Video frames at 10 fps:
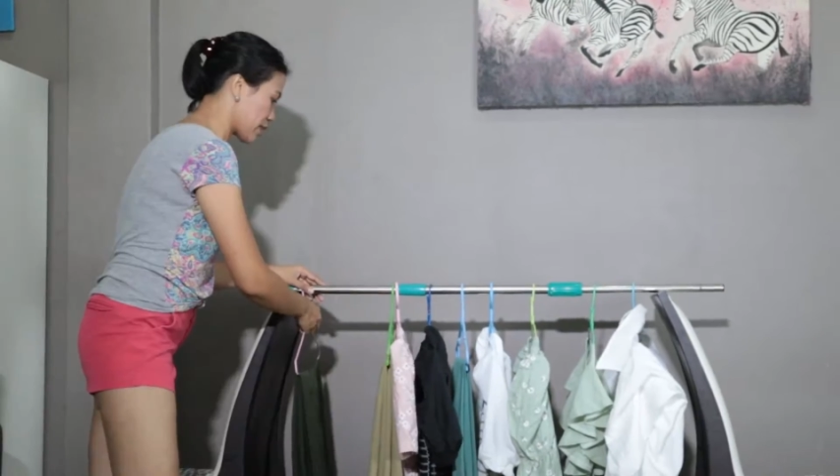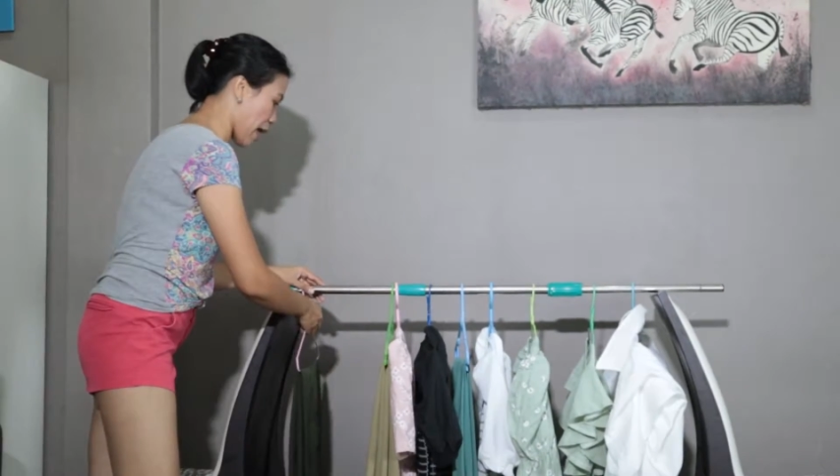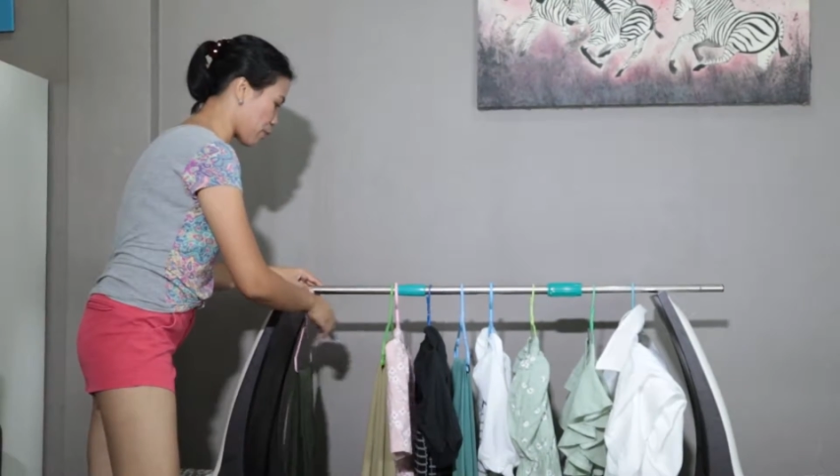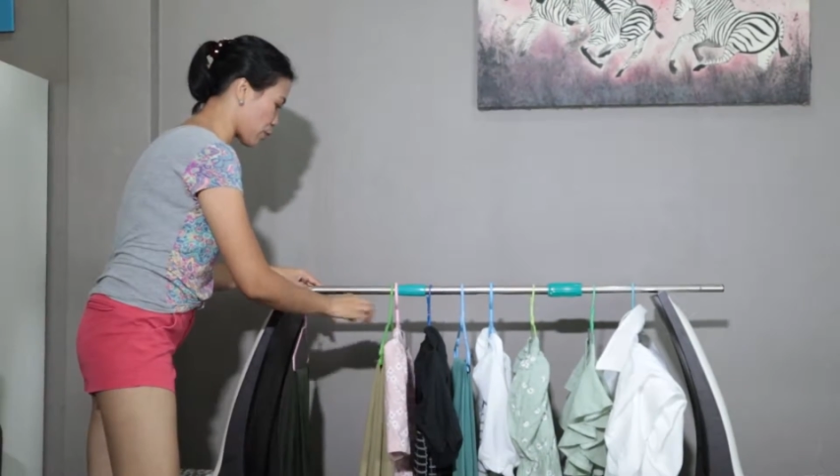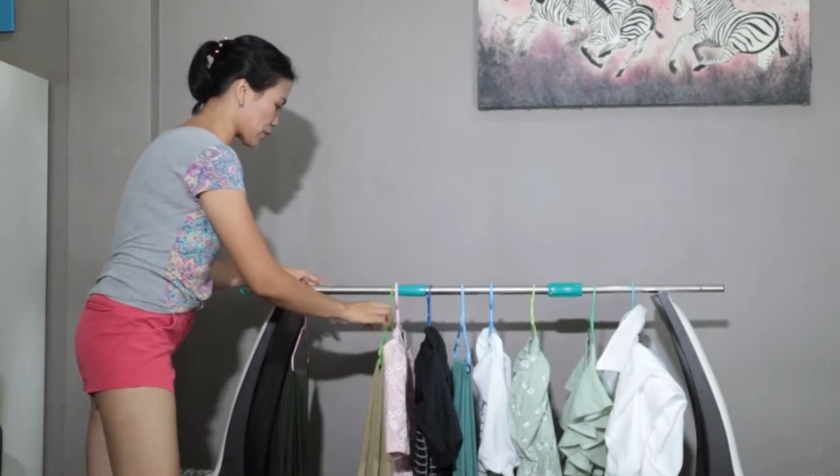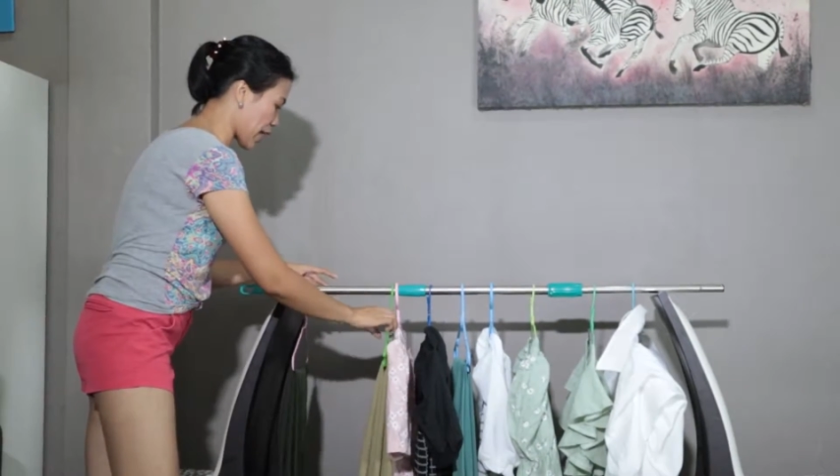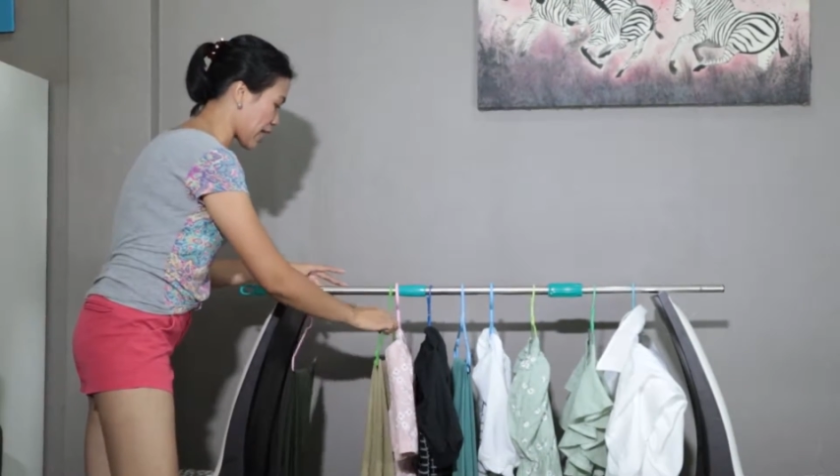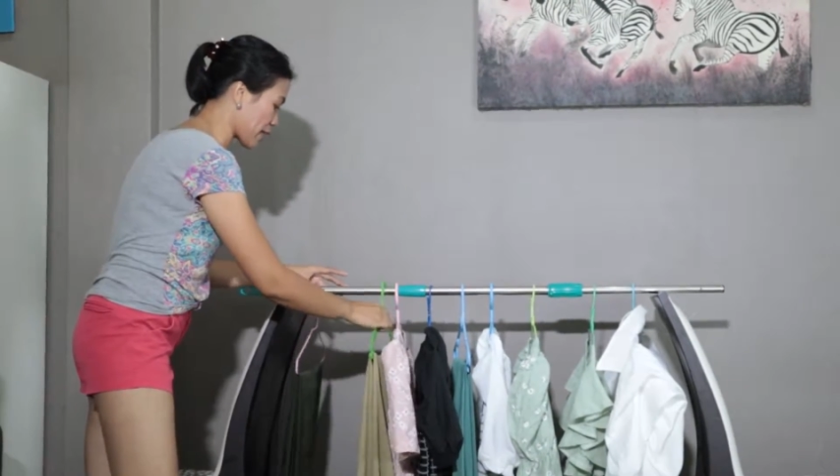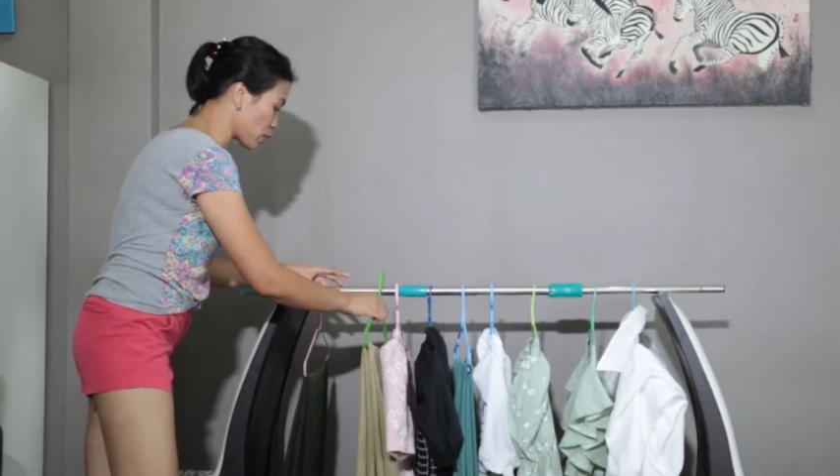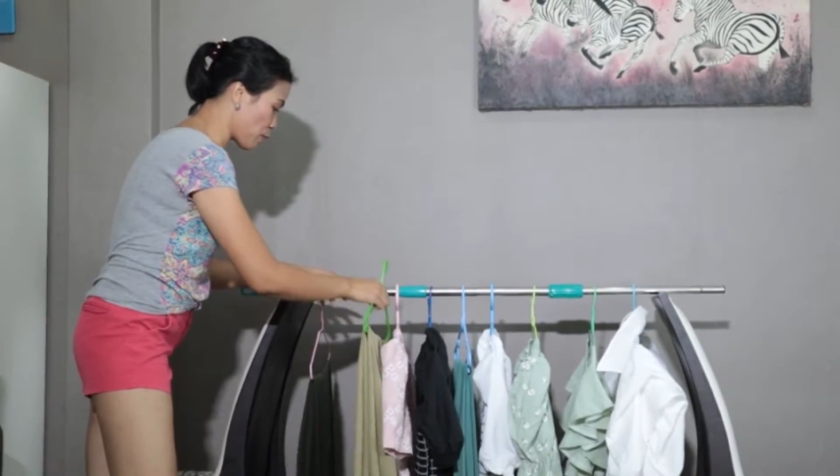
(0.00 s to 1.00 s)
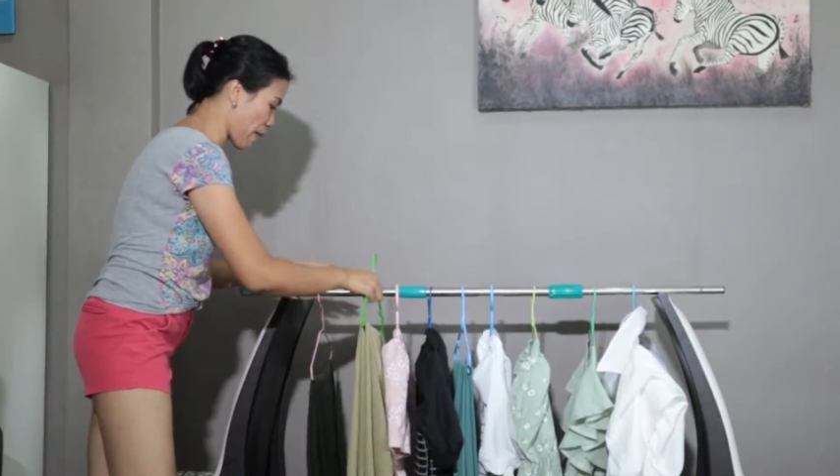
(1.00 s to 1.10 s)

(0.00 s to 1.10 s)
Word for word: Tapos another